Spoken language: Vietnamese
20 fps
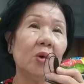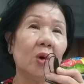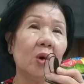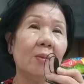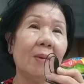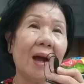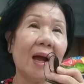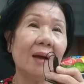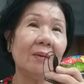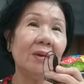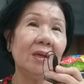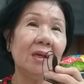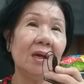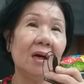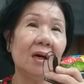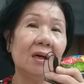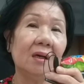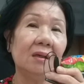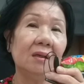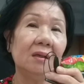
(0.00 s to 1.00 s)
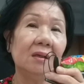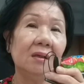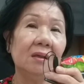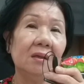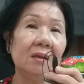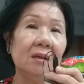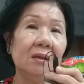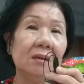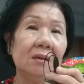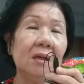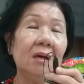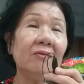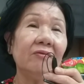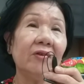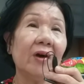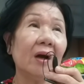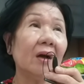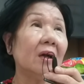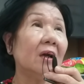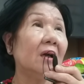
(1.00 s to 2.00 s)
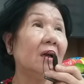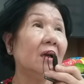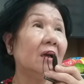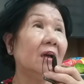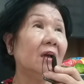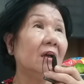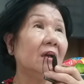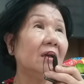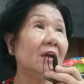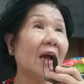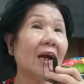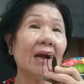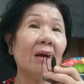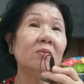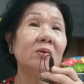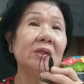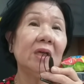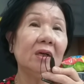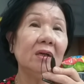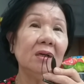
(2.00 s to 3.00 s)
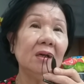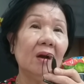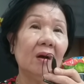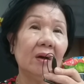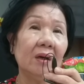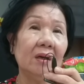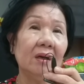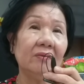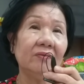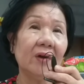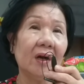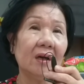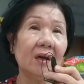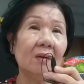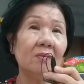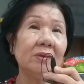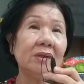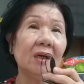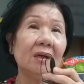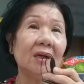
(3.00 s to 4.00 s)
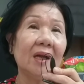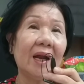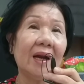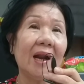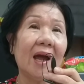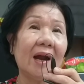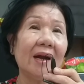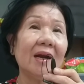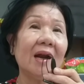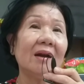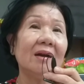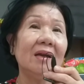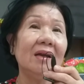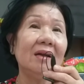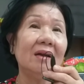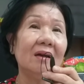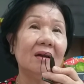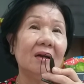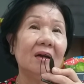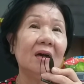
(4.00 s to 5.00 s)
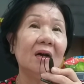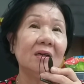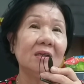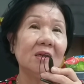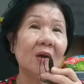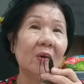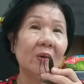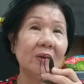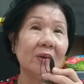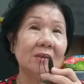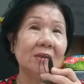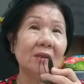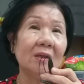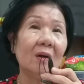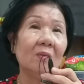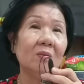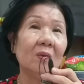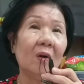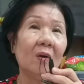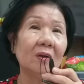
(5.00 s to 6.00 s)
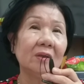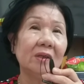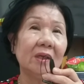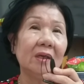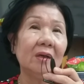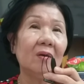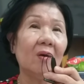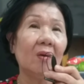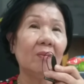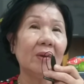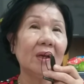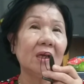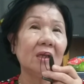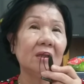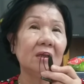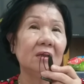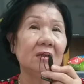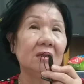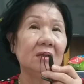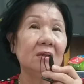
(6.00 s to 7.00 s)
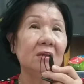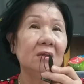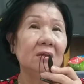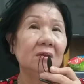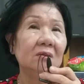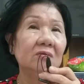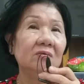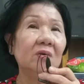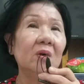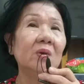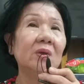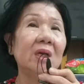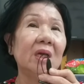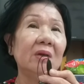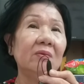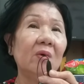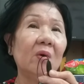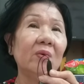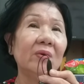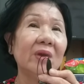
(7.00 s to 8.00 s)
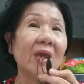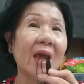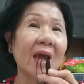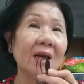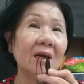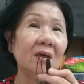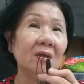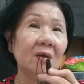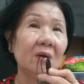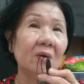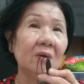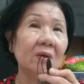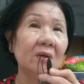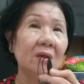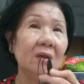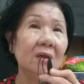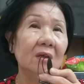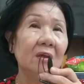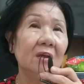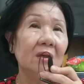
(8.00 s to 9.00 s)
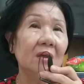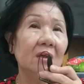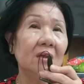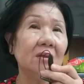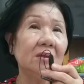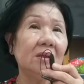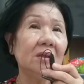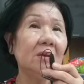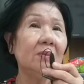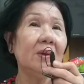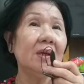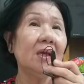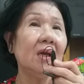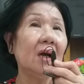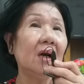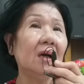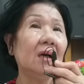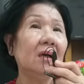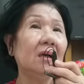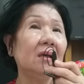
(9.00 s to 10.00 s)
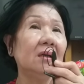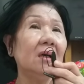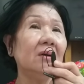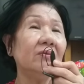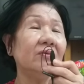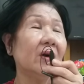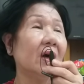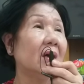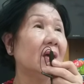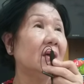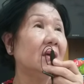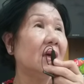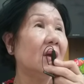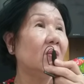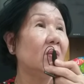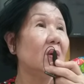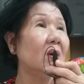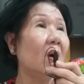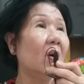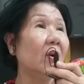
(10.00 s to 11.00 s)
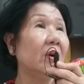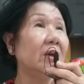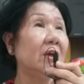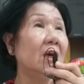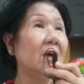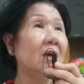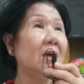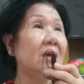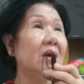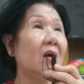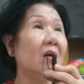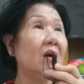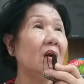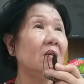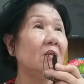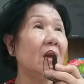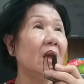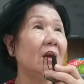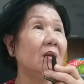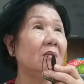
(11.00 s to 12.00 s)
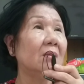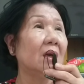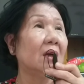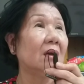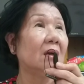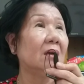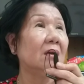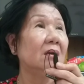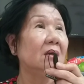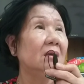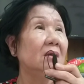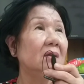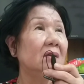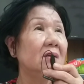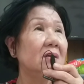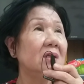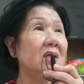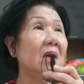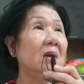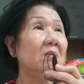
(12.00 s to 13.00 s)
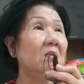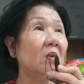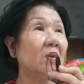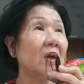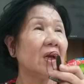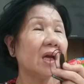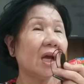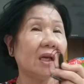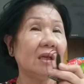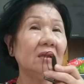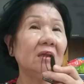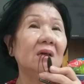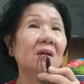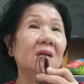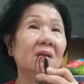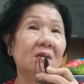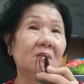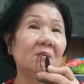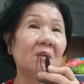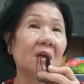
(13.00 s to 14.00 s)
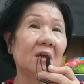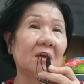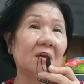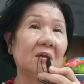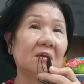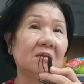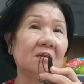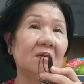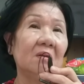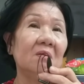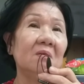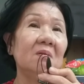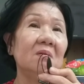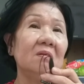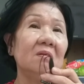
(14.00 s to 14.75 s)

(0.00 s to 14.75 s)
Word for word: của bả bây giờ Đức Phật đã không chứng rồi, Đức Phật không chừng đã ra đi ra hết rồi nữa, chứ không còn, chỉ còn mấy cái tượng vô tri vô giác đó thôi. Chứ bây giờ Đức Phật đâu có ngồi nơi đó để mà nhìn một cái cảnh tượng mà nó